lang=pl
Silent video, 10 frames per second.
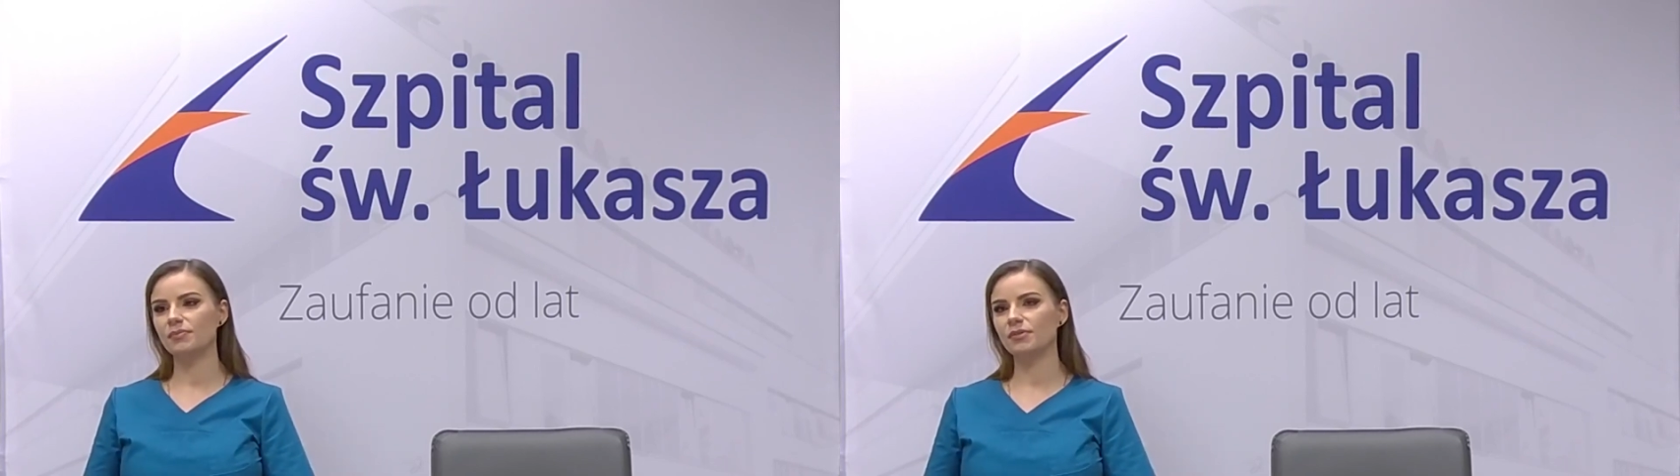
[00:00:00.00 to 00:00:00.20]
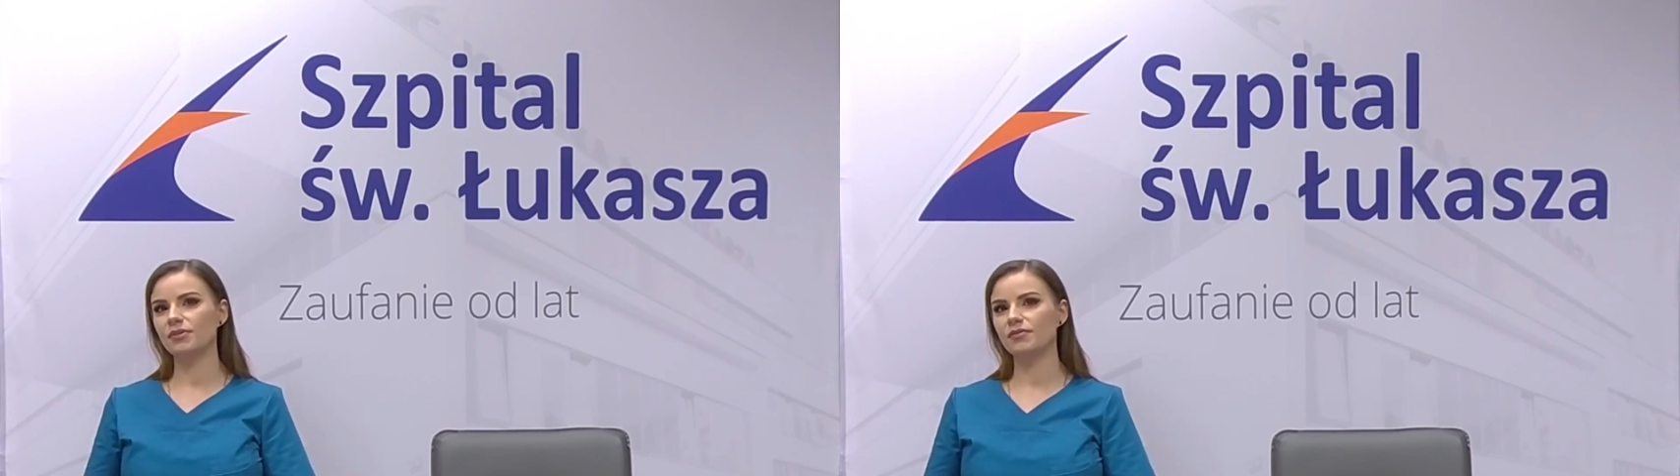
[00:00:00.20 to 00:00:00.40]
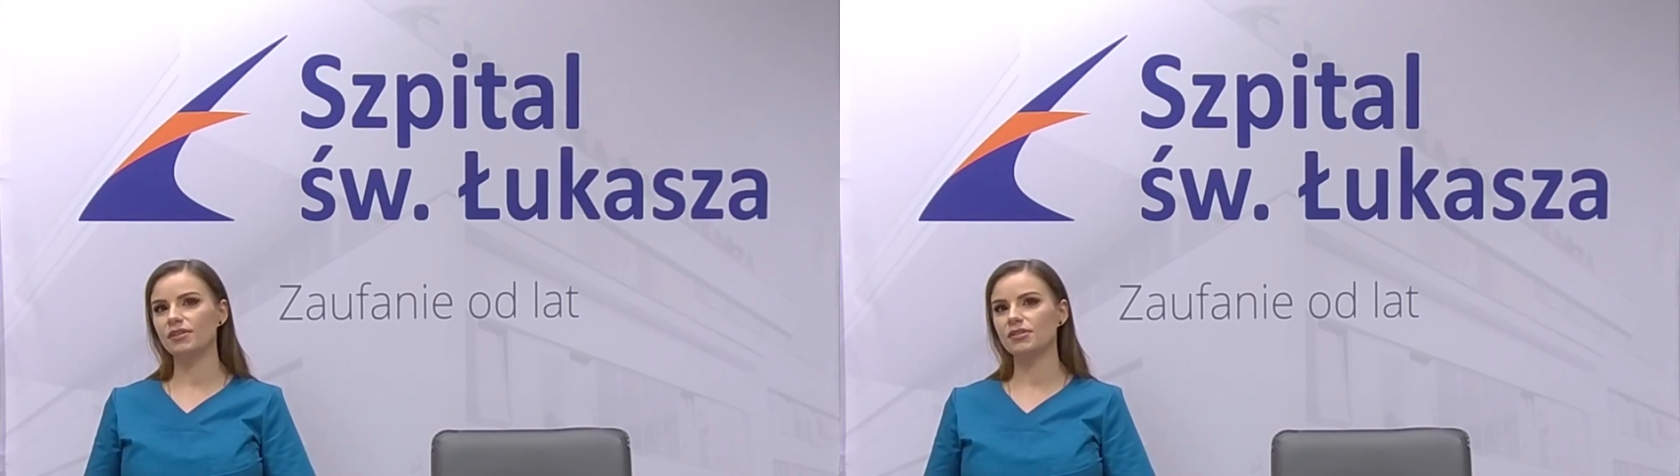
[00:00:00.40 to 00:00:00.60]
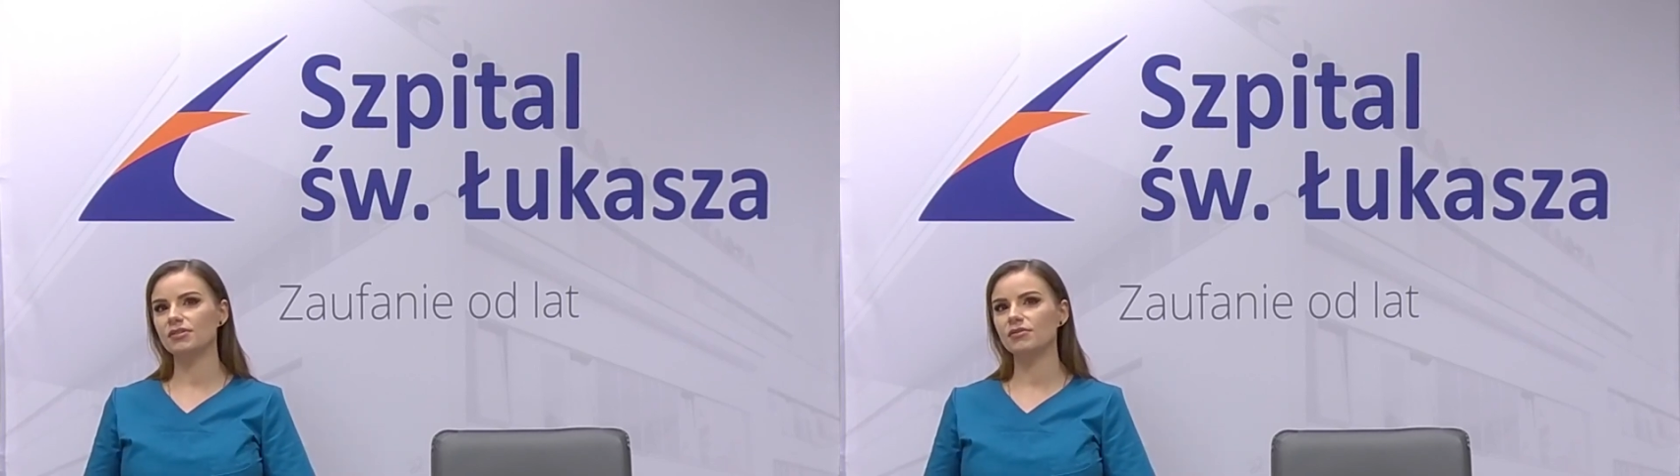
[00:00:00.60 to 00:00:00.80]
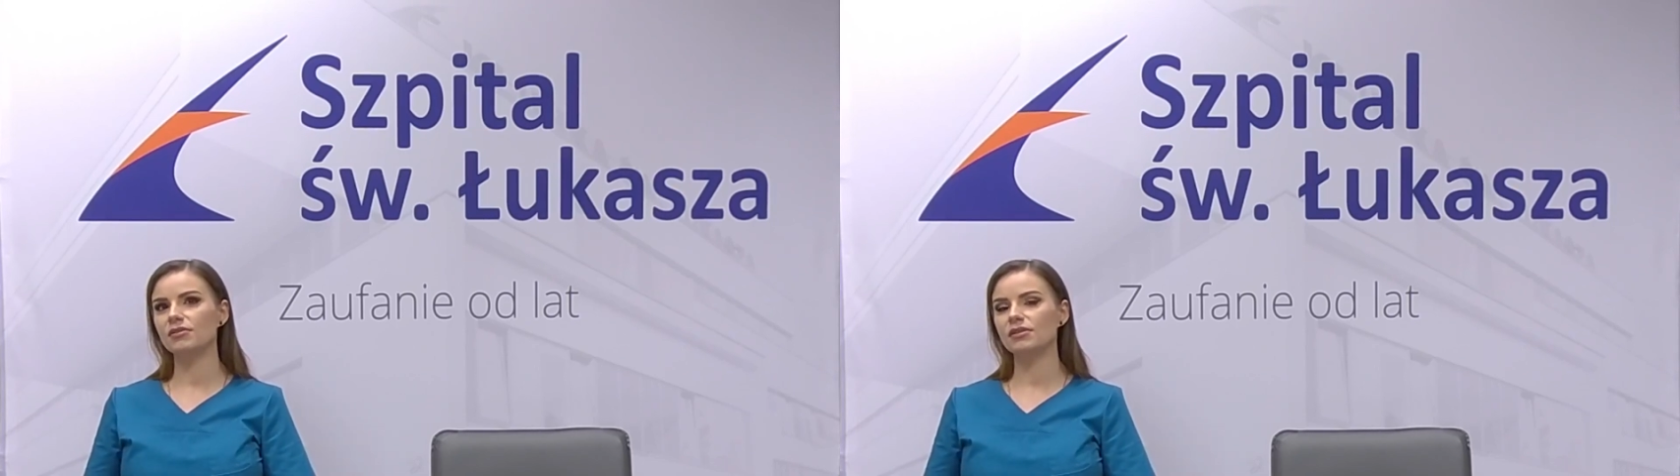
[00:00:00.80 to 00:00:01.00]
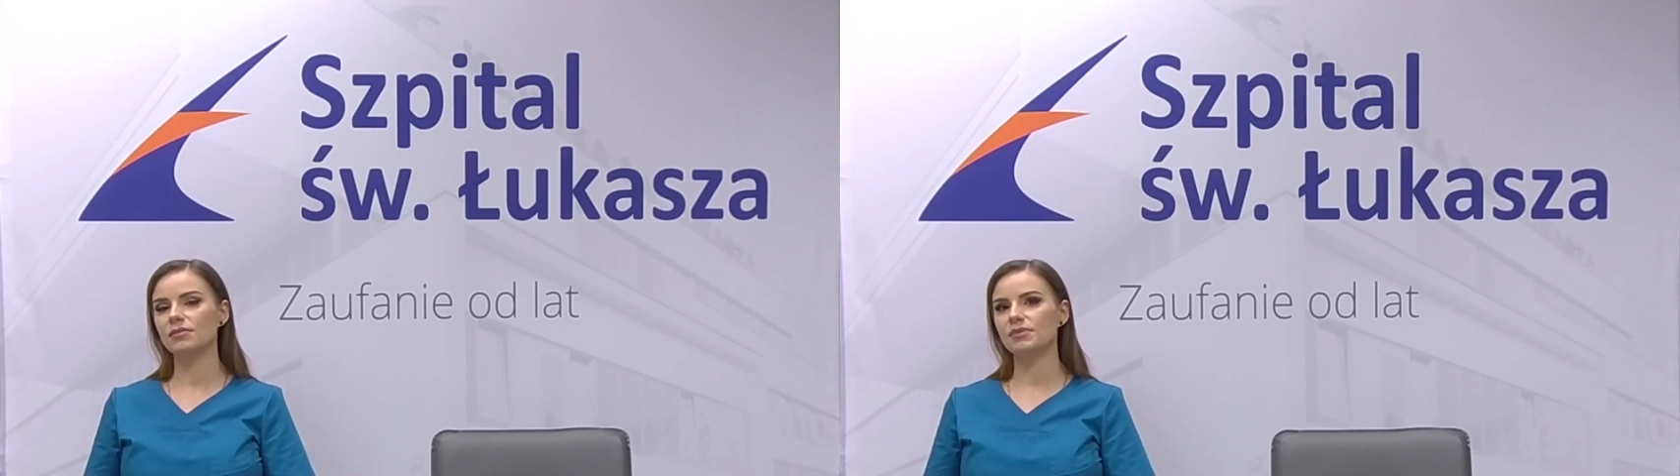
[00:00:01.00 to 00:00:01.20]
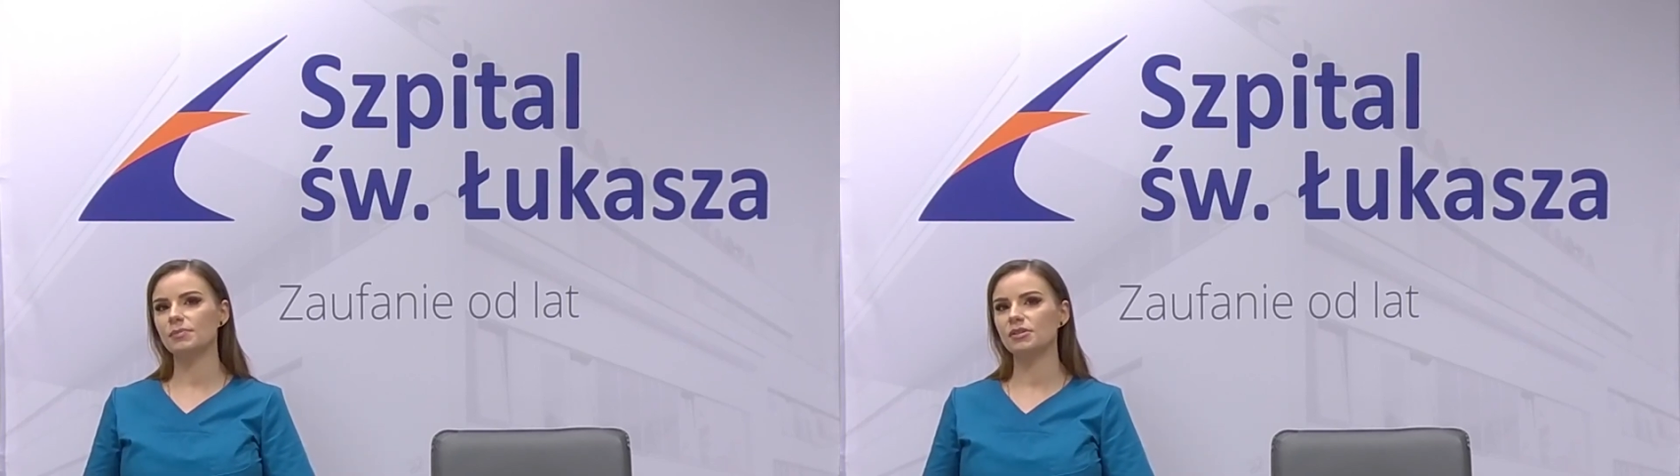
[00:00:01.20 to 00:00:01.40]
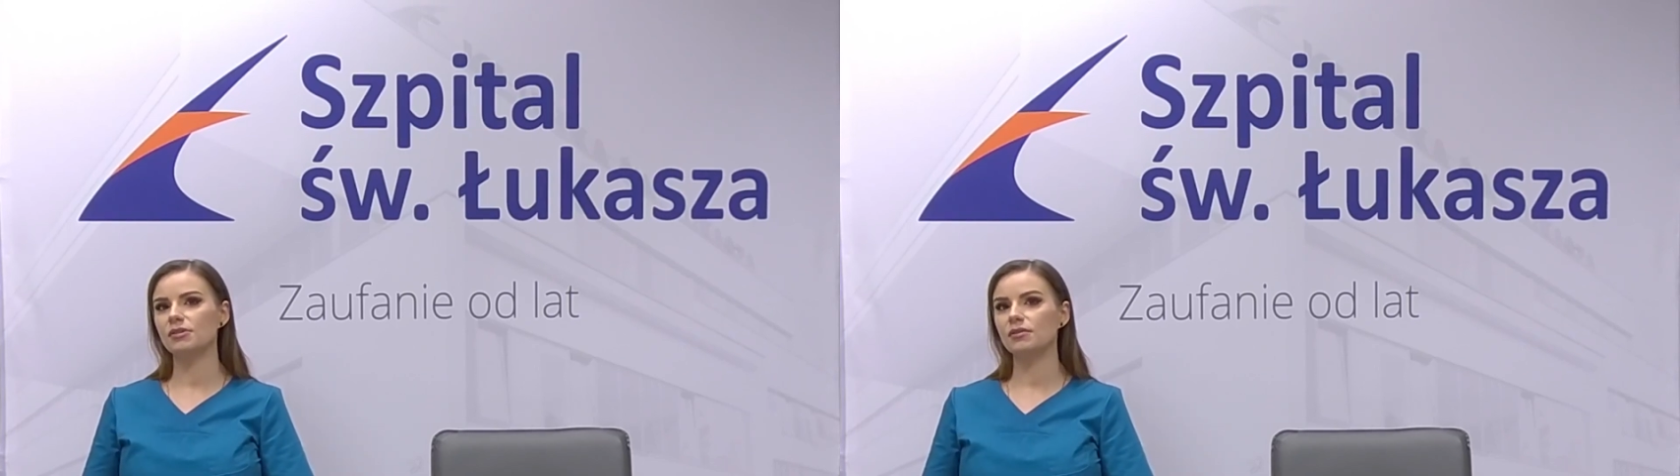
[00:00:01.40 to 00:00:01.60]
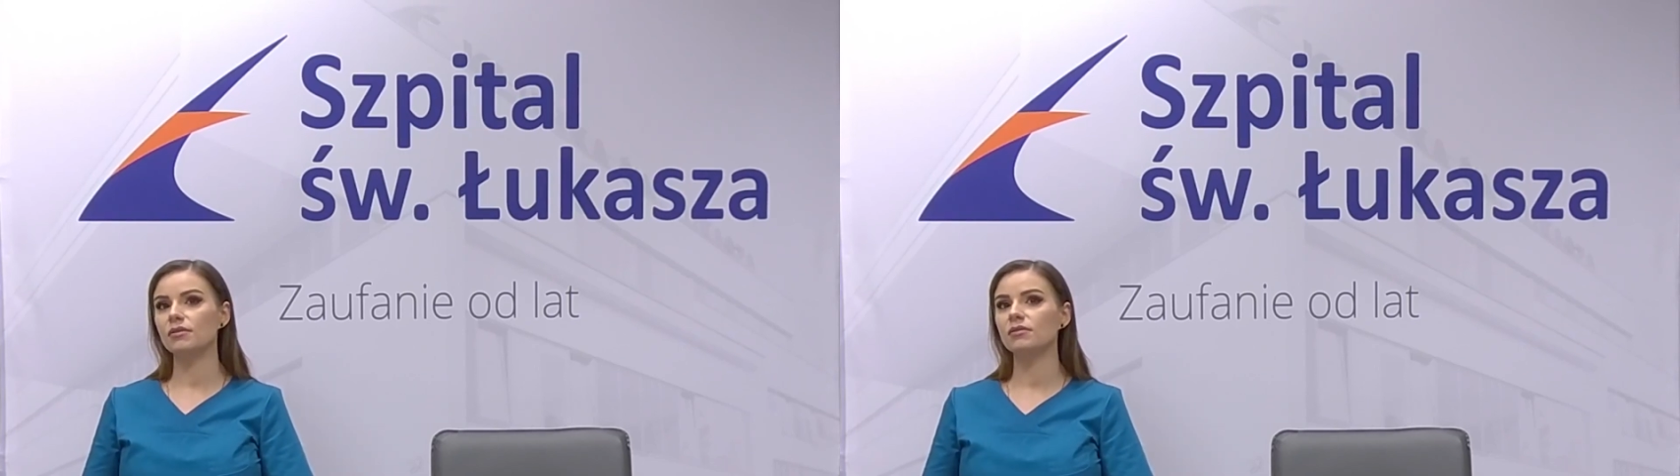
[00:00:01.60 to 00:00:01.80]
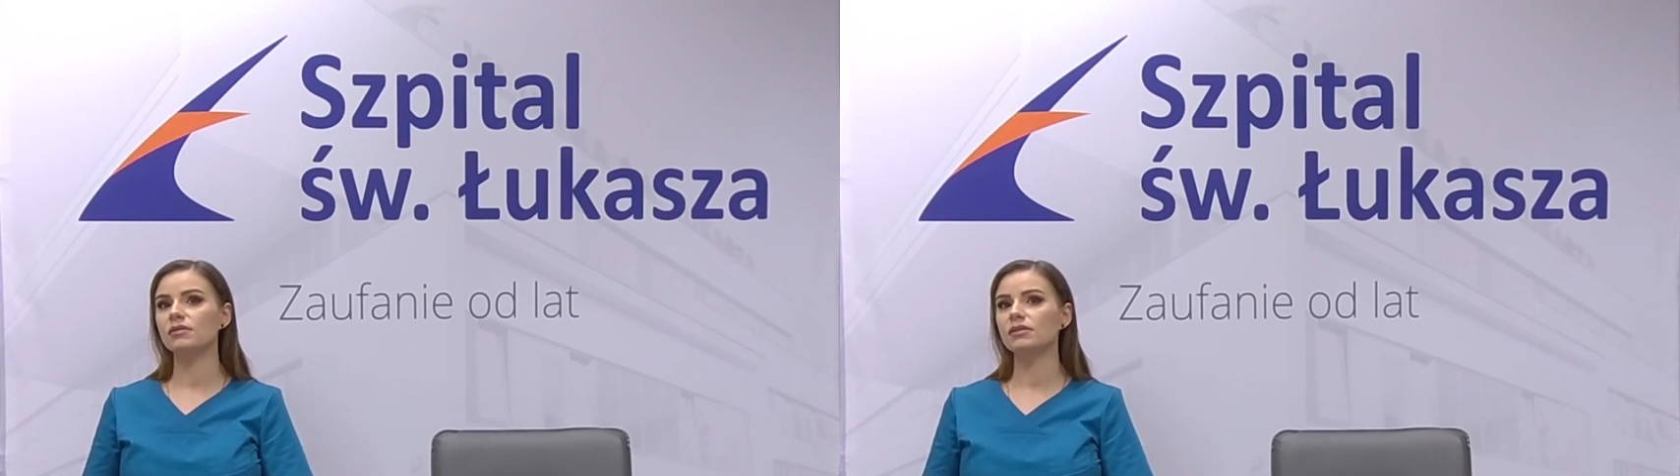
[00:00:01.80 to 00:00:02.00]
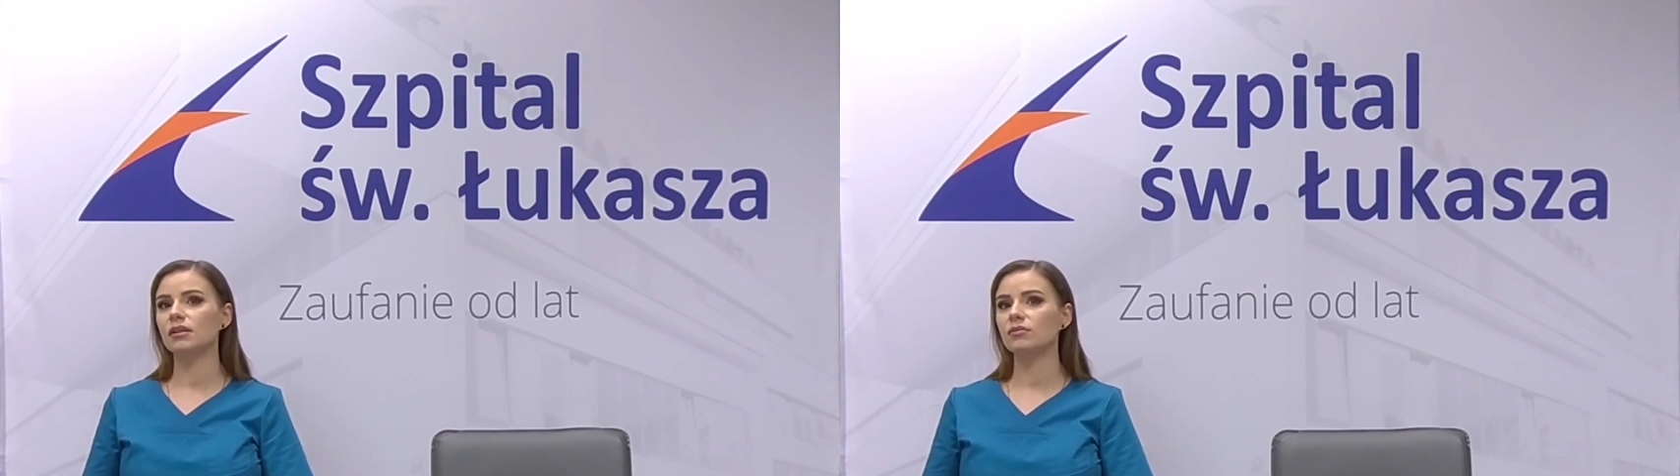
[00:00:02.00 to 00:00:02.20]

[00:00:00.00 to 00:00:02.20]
ponieważ to jest niebezpieczna okolica,